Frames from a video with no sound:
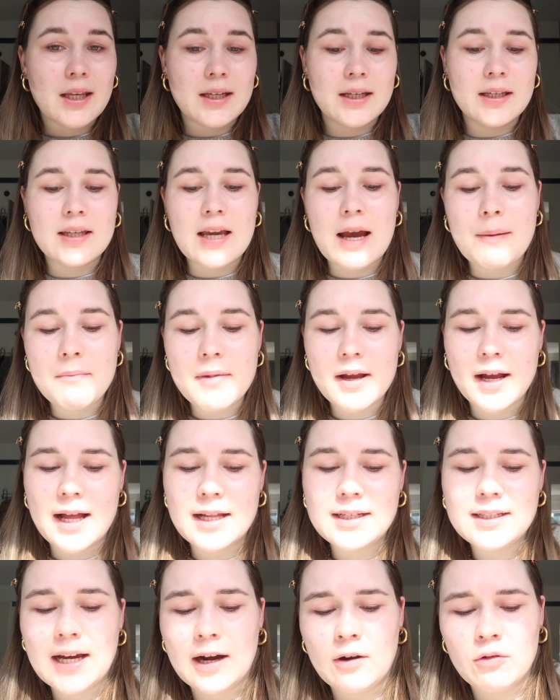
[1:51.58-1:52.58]
Ich habe mir
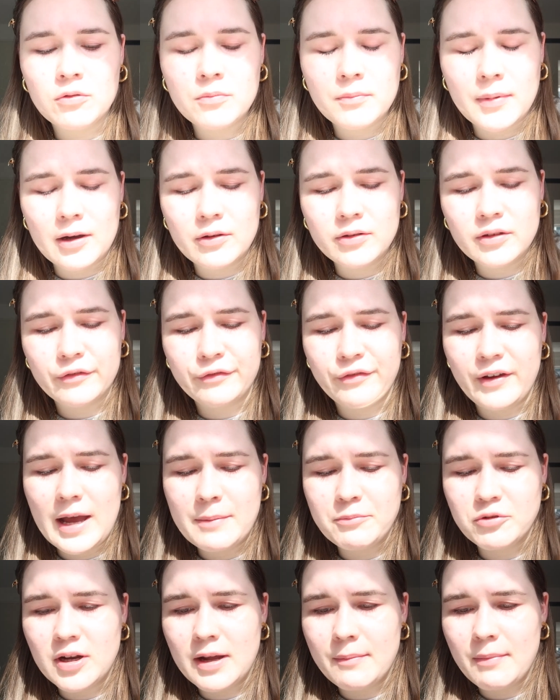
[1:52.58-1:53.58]
gerade die Augenbrauen
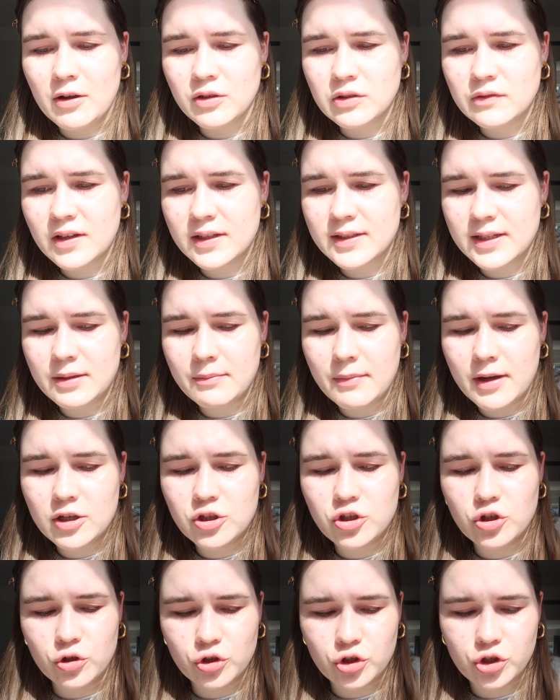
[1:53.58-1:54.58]
gefärbt und habe aus Versehen
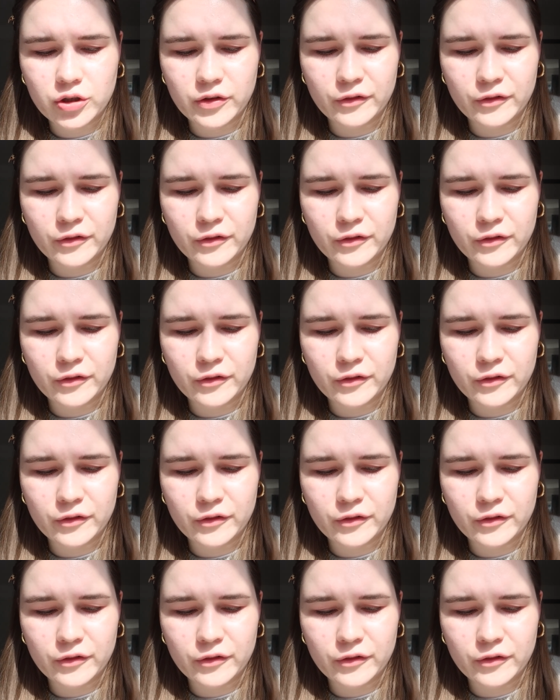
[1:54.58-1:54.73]
meinen Tisch